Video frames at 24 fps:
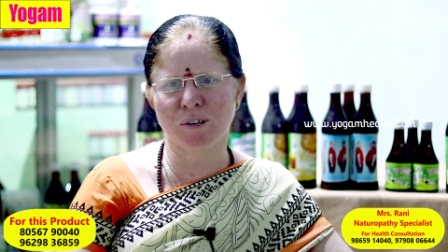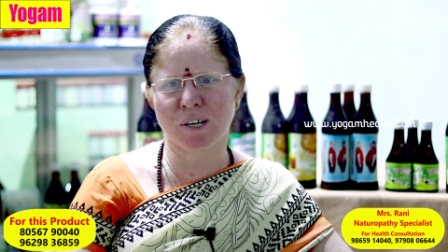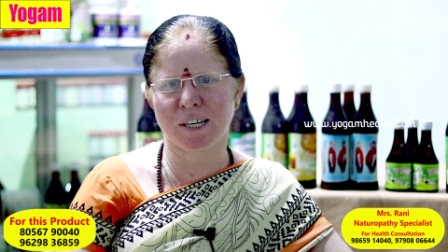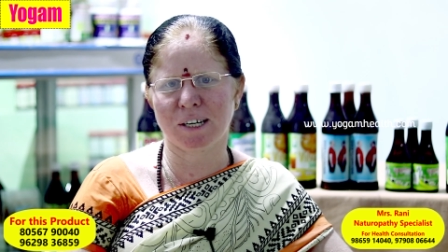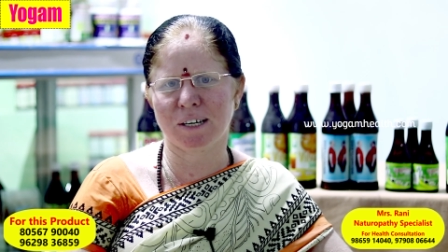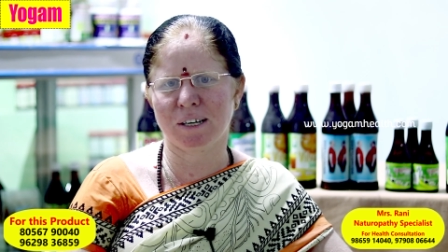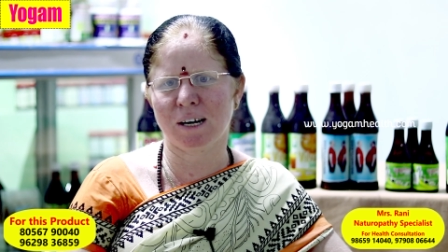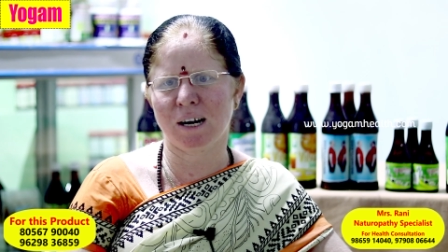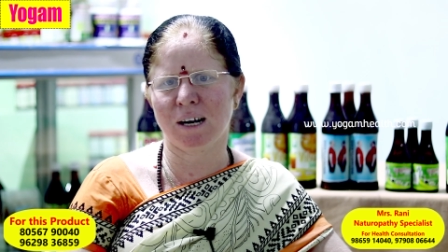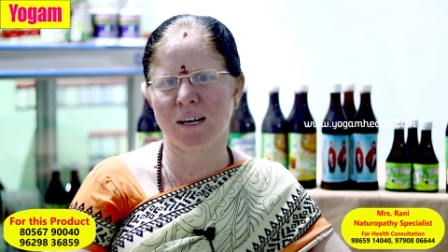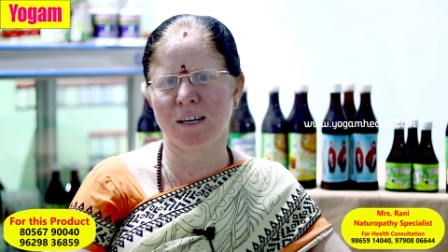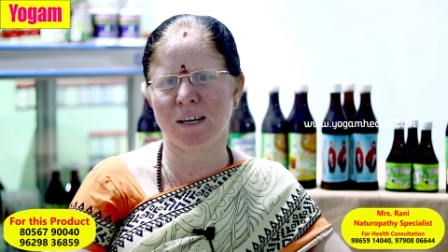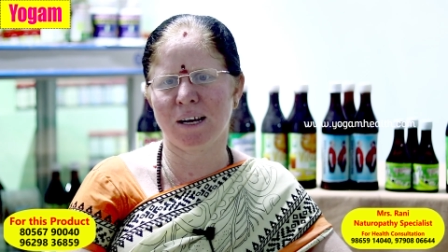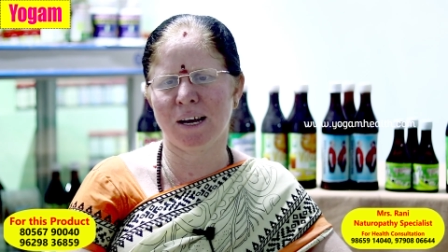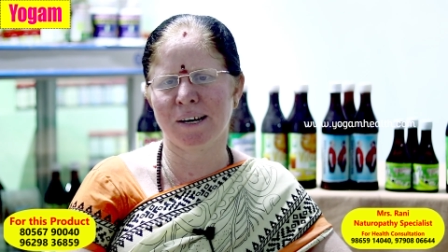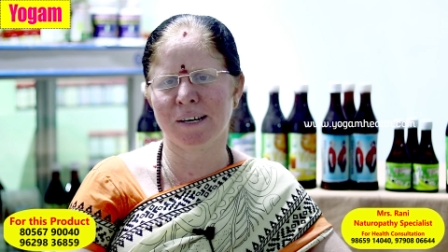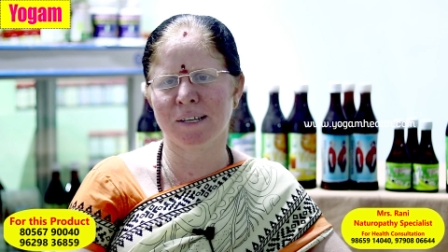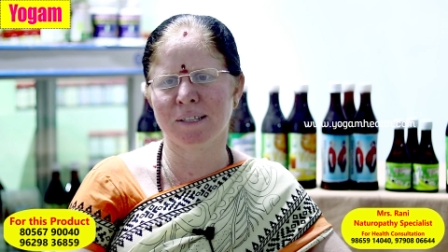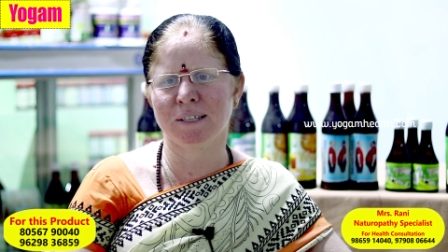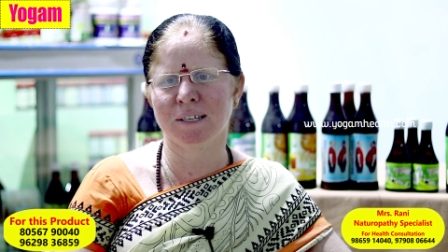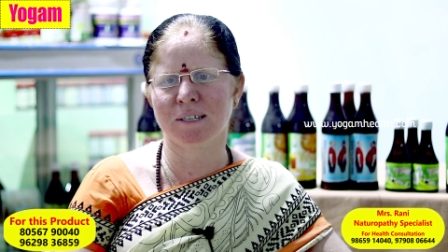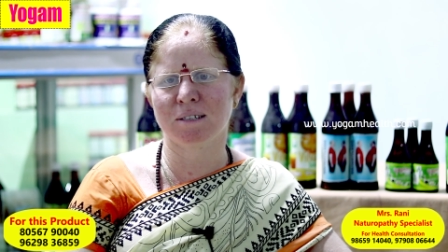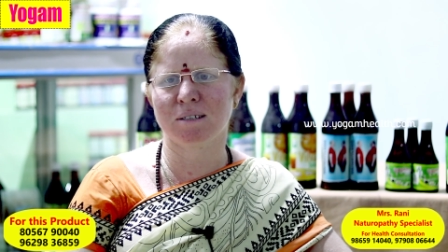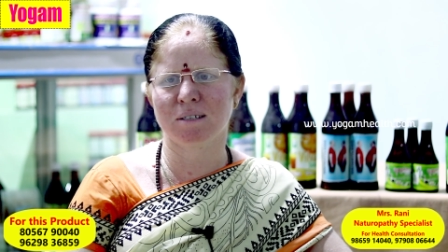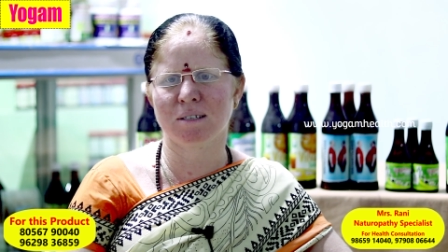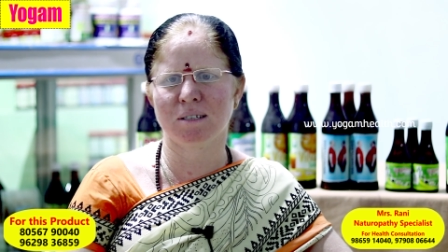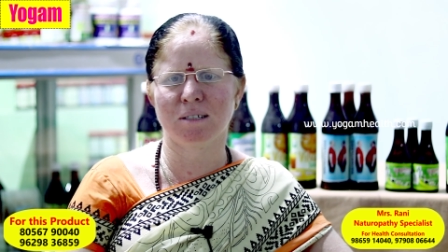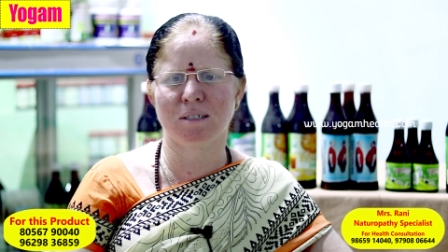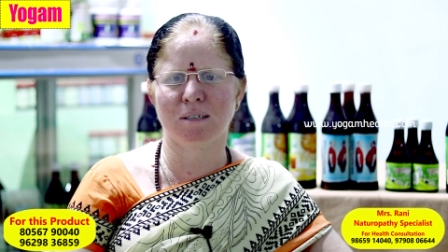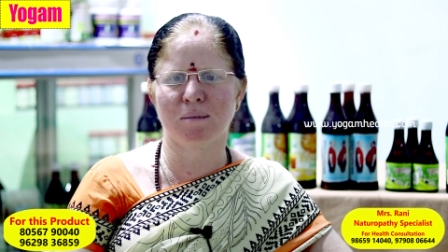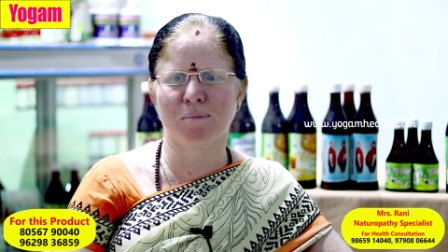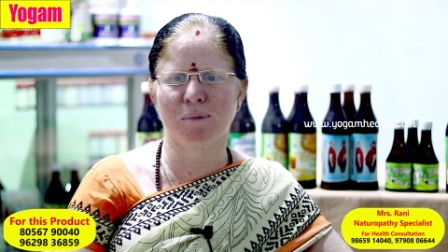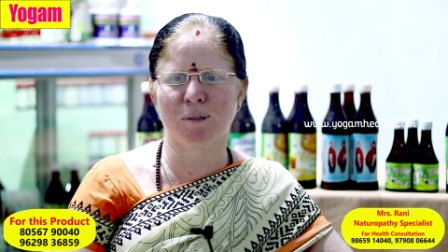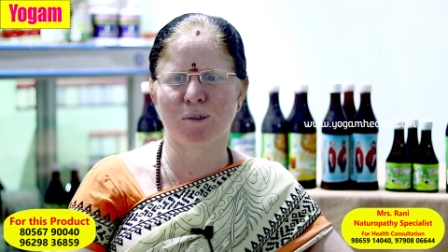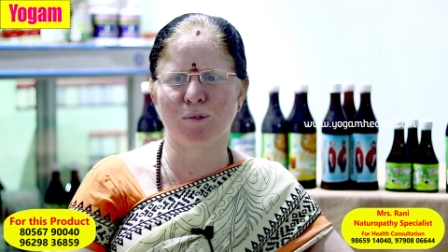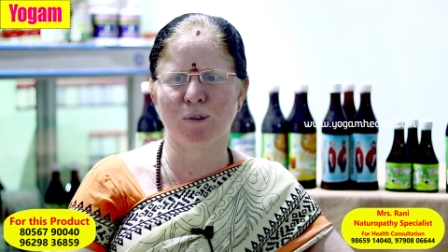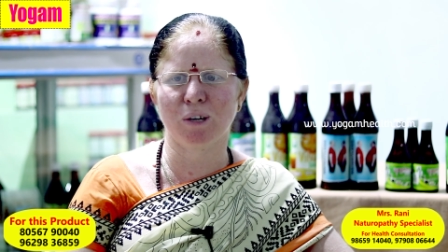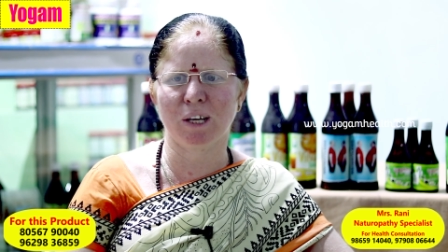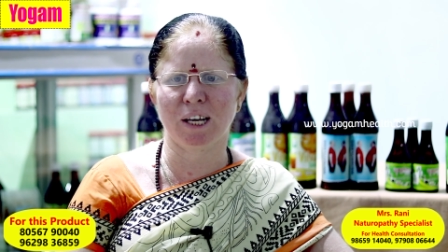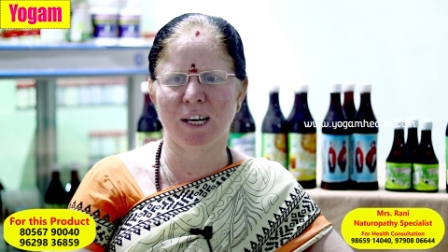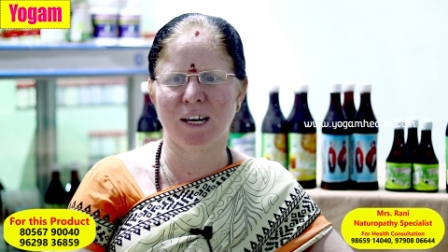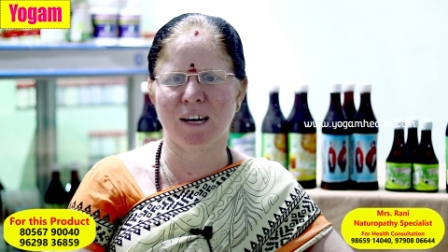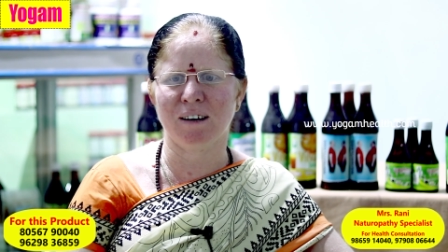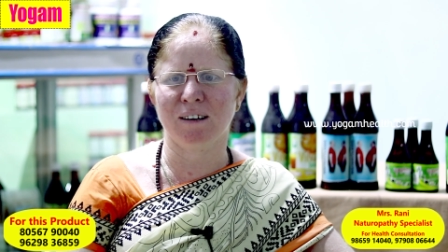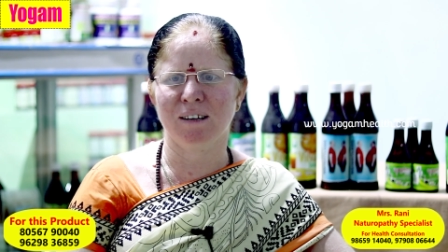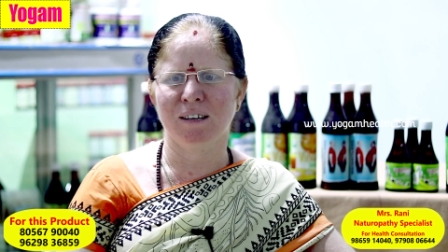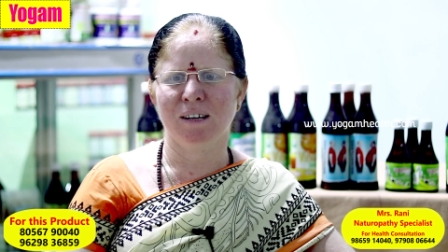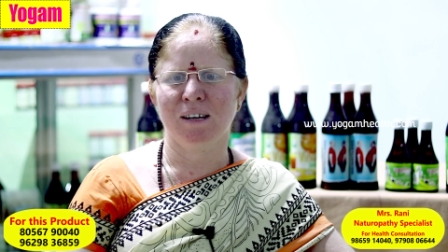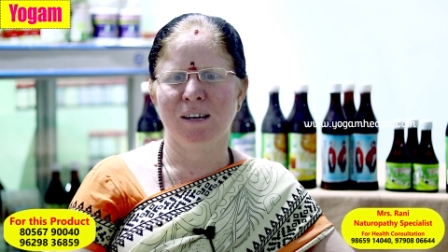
ஒரு ரெண்டு நாள் எண்ணெய் தேய்ச்சி நம்ம குளிக்கலாம்